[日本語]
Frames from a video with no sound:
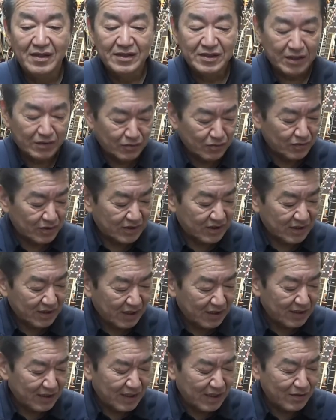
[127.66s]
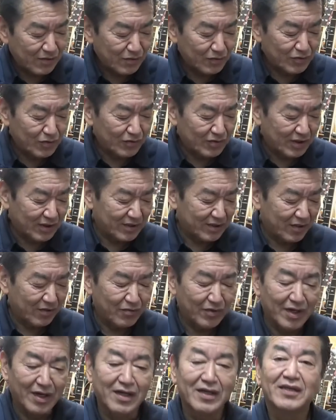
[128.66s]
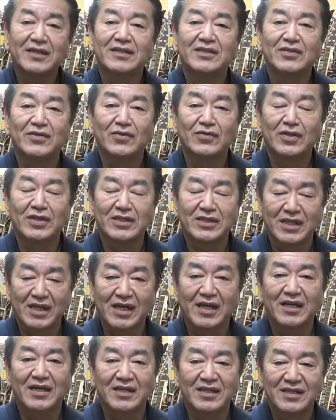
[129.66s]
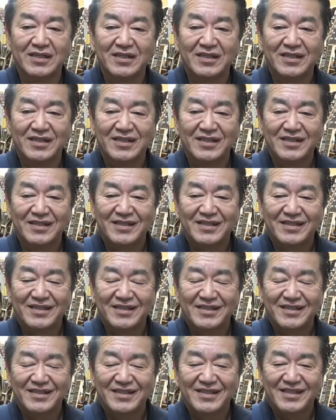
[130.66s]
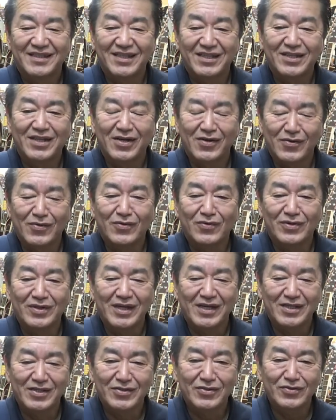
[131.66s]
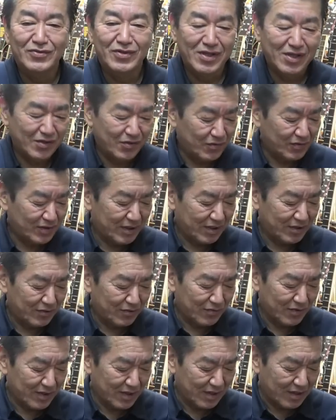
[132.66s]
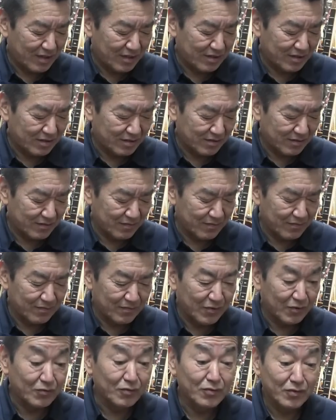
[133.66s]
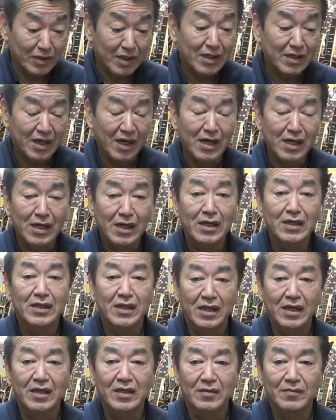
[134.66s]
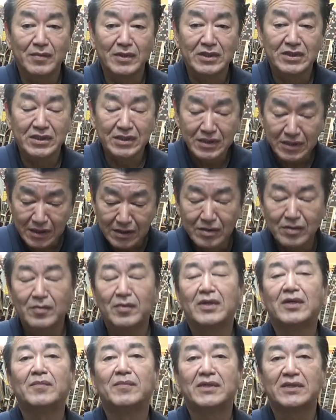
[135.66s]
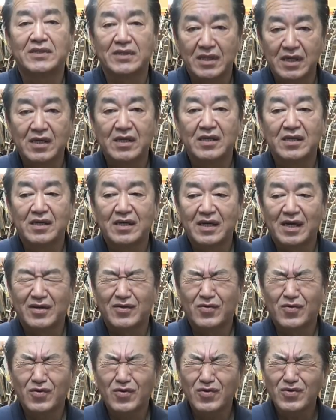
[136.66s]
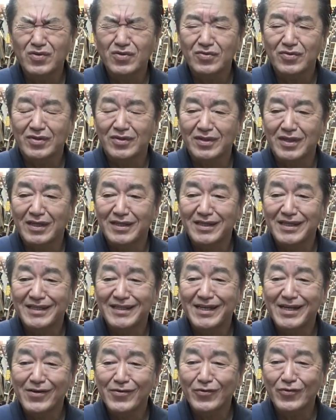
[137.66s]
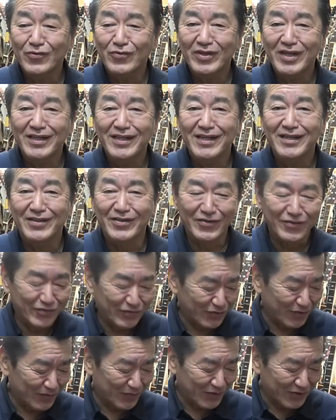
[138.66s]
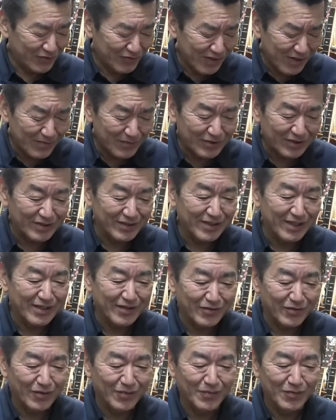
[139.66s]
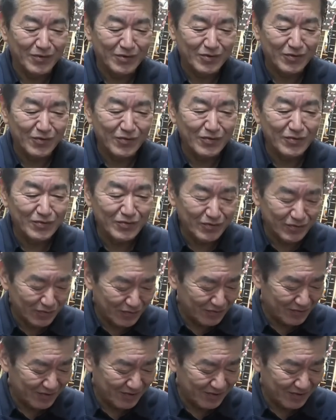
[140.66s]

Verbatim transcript: ちゃんとしっかり原稿調整してほら調整したギターを安く提供したいっていうのが僕のね考えで、まあ、信念でもありますねあのこういうこと言うと何きれい事言ってんだっていう人もいるかもしれないけどもうそういう